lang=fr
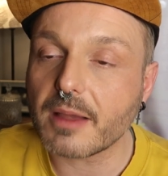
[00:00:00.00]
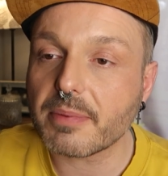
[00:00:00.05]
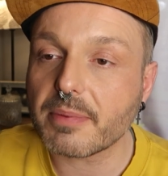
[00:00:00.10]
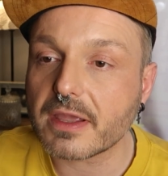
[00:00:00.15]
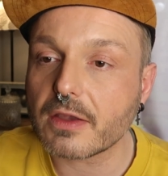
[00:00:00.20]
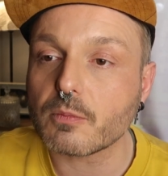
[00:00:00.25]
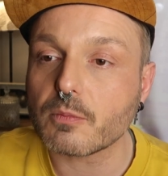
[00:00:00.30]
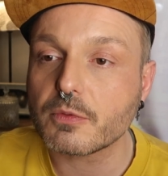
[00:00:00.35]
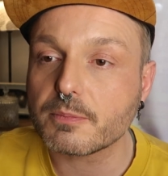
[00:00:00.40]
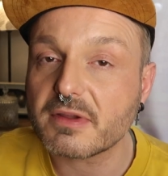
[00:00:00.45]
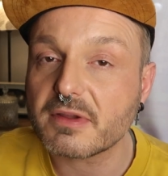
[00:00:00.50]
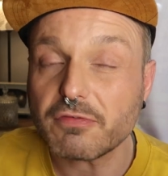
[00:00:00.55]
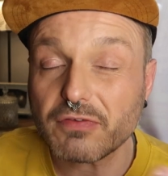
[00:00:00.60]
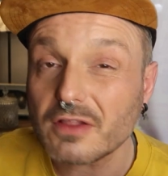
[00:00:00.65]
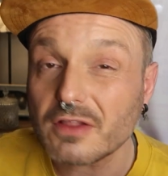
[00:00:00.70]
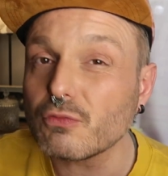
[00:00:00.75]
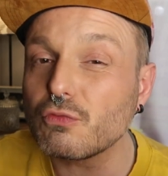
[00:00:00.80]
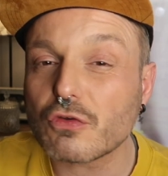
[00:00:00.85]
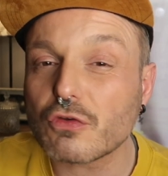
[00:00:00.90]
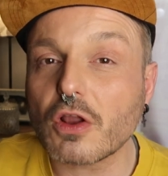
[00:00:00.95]
Après, on peut pas
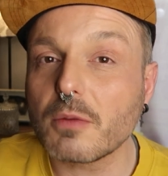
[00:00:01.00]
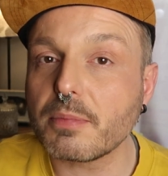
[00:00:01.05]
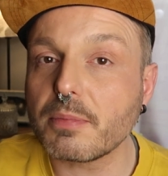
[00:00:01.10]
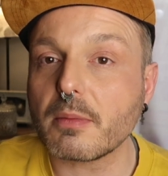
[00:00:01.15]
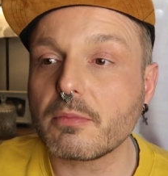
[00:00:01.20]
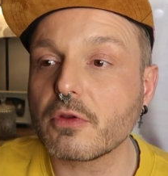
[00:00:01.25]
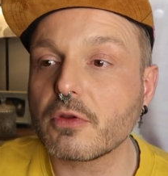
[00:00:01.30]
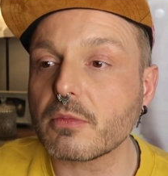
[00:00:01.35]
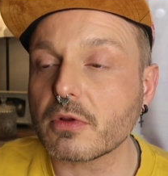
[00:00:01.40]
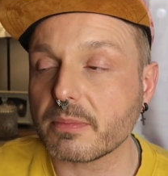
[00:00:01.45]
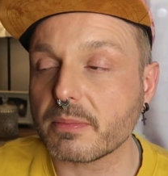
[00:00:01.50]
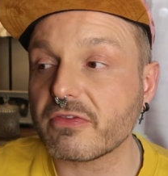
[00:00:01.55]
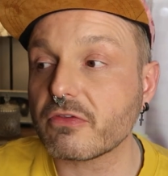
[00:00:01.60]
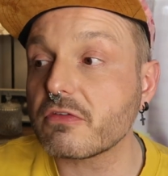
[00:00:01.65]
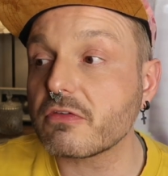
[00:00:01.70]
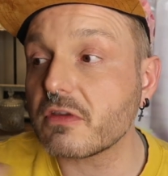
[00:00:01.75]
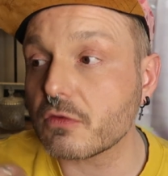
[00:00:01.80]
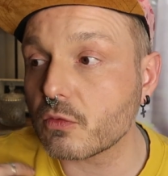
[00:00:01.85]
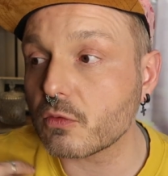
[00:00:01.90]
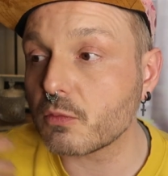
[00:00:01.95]
faire tout ce que le peuple demande, parce
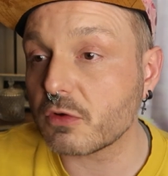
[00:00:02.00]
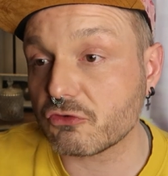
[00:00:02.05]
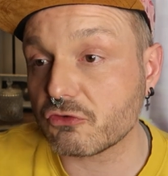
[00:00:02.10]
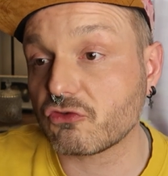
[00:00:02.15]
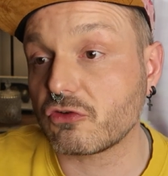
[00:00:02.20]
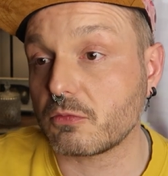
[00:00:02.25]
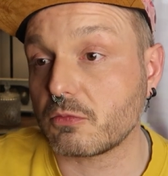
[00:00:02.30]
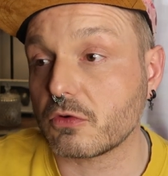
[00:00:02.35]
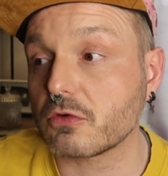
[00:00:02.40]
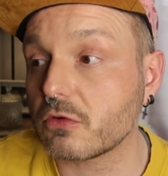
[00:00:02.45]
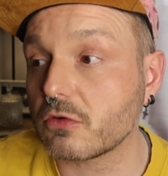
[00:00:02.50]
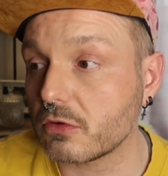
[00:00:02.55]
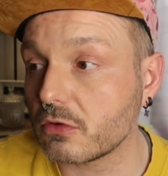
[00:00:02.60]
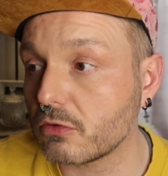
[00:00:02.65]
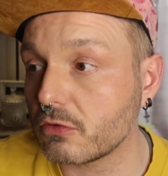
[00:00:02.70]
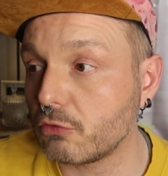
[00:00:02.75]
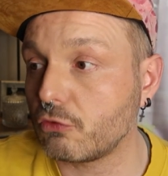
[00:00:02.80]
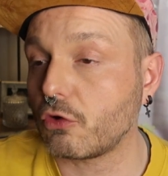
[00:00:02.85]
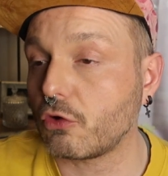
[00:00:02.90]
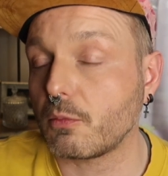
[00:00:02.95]
que sinon, moi, je demande
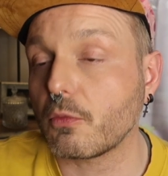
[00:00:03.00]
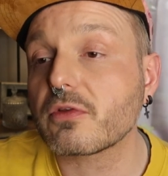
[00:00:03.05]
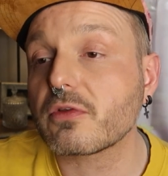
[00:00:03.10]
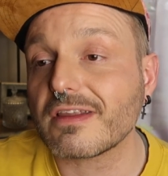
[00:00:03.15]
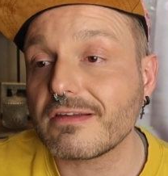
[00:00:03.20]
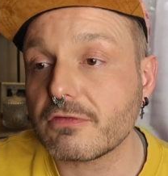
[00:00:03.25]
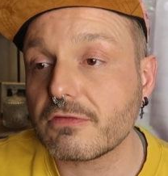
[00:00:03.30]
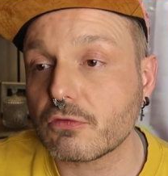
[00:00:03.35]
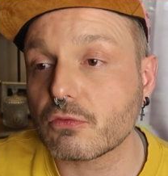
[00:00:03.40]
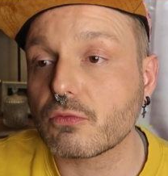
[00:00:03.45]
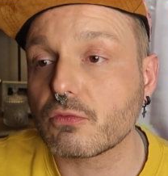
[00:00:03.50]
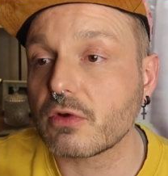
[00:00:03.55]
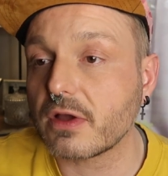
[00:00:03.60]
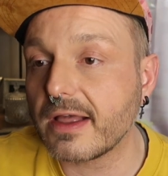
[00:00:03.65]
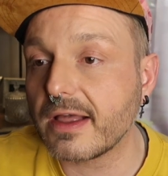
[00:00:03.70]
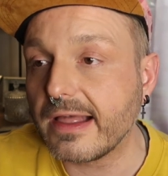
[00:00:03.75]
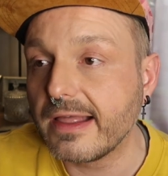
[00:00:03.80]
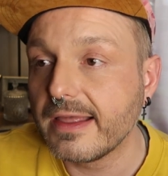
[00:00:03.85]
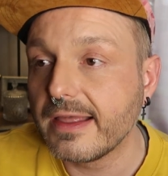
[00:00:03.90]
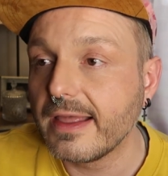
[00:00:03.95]
euh, une augmentation
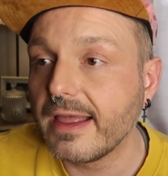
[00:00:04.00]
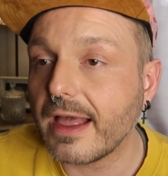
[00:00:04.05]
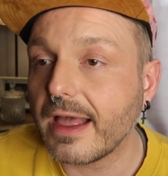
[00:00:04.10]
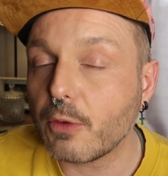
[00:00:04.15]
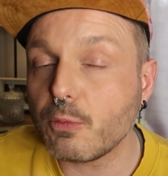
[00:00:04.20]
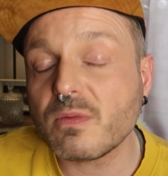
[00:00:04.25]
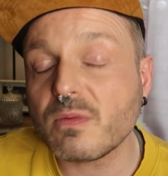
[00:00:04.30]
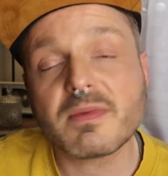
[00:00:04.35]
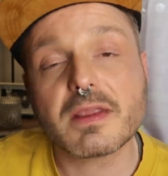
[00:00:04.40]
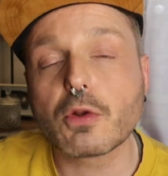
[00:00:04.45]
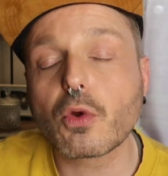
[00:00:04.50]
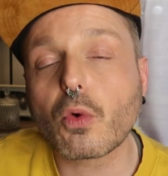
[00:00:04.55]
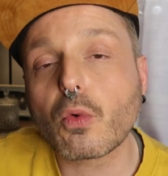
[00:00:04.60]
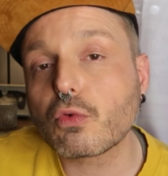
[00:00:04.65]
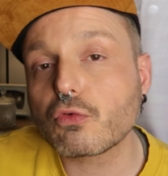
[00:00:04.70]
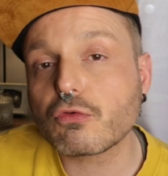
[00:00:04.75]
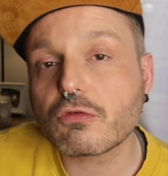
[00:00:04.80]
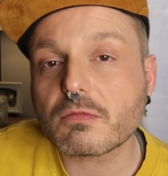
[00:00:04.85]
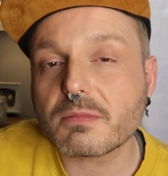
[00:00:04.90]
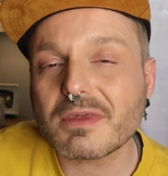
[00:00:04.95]
à, 8000
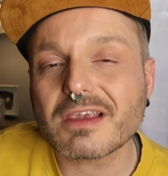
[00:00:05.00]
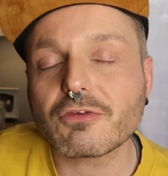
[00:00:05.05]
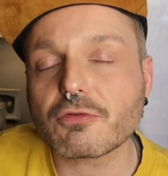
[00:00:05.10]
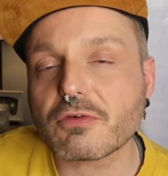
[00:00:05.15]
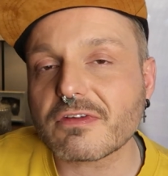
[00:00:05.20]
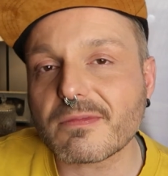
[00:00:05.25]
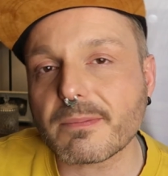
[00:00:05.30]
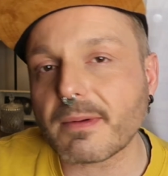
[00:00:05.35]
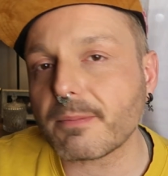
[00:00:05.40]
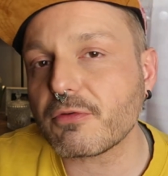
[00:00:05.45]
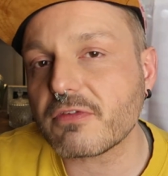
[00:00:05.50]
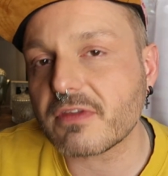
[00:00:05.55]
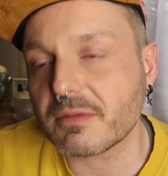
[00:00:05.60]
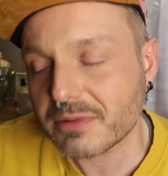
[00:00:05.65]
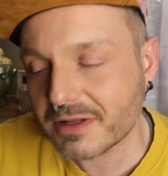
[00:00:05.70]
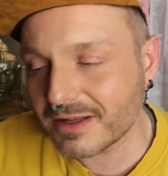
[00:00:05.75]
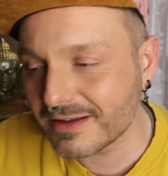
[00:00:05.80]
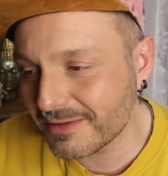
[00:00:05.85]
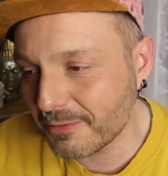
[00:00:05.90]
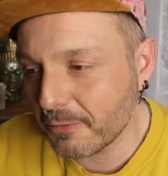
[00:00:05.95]
euros du SMIC, tu vois, c'est pas
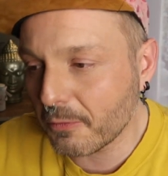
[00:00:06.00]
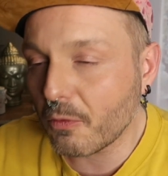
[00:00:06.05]
possible.